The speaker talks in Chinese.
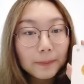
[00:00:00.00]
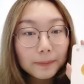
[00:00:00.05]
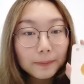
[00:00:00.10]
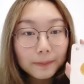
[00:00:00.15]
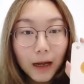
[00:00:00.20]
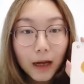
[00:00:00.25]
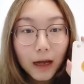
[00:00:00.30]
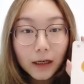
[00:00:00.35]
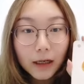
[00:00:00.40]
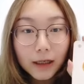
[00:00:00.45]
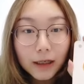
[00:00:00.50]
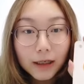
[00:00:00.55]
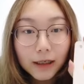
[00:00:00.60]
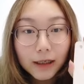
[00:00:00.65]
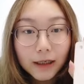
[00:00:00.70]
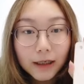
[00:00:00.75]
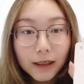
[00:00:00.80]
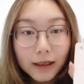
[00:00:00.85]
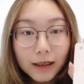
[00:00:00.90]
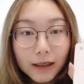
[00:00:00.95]
Bun，
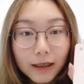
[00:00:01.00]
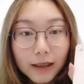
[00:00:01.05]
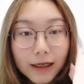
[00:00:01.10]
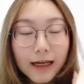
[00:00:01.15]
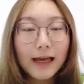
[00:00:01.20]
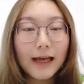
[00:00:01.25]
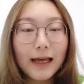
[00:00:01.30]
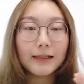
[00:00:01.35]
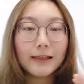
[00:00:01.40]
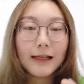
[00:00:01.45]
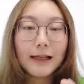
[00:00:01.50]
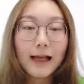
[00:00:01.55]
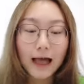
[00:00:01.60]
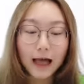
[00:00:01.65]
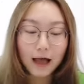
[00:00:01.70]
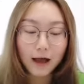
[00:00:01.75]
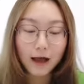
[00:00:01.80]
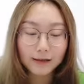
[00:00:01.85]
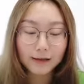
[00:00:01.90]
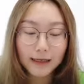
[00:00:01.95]
很好。